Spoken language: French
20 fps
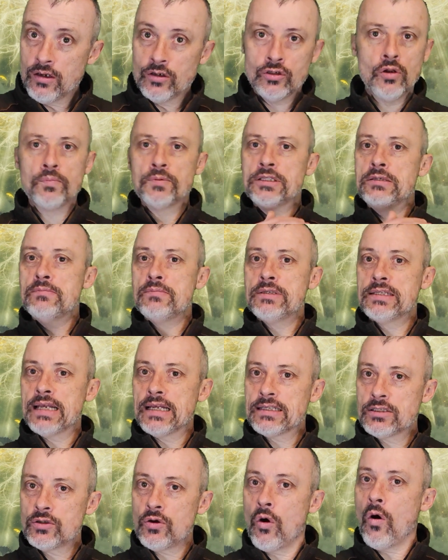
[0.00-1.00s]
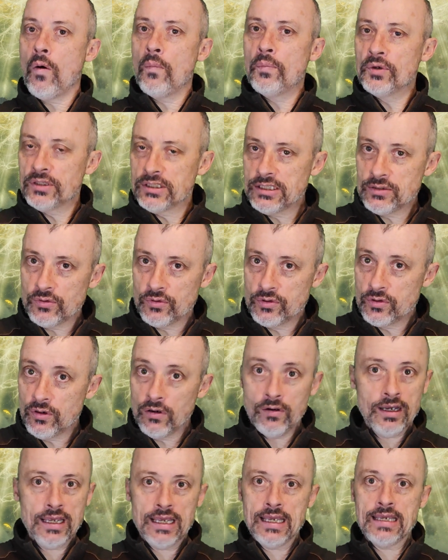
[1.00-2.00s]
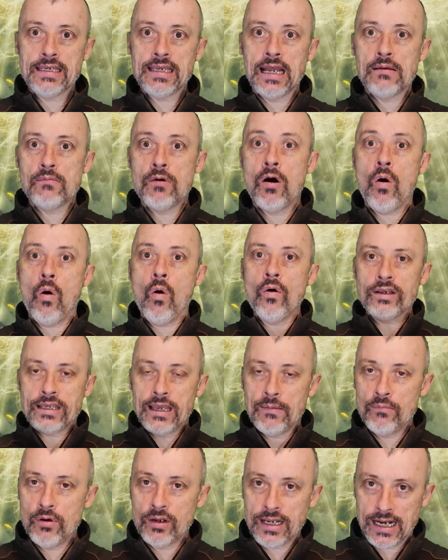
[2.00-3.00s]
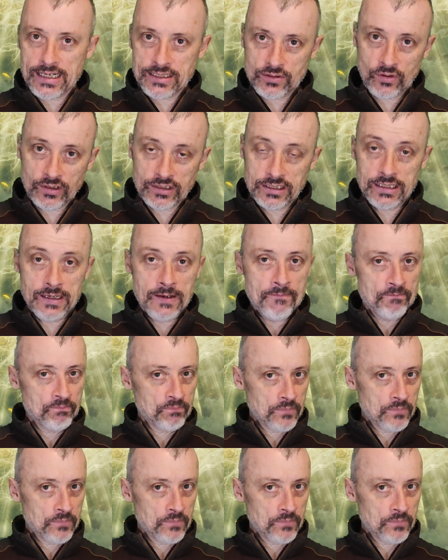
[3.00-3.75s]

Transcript: une optimisation aux petits oignons et également aucun bug à la sortie,